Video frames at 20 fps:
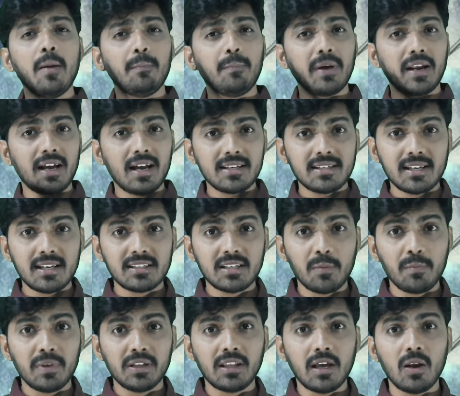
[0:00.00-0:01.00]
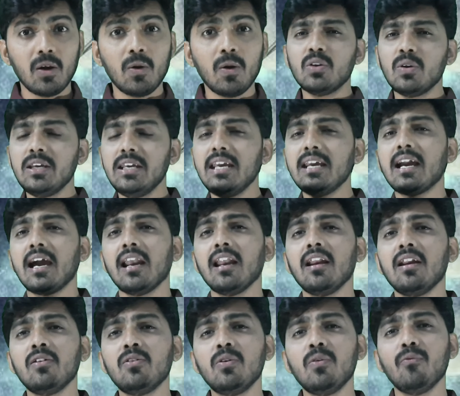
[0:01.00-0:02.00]
పరాశర సంహితలో ఈ
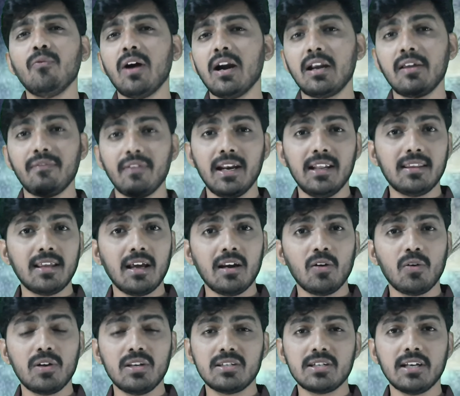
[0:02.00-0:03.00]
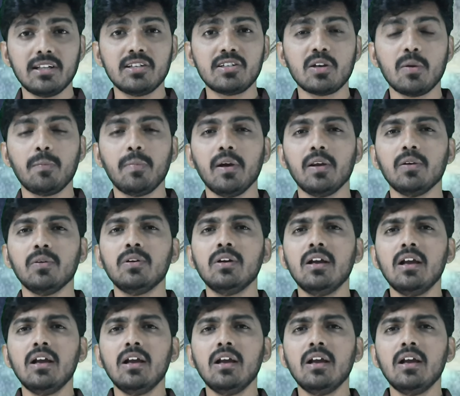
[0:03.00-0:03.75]
కళలు వాటి ఫలితాల గురించి అయితే చెప్పారు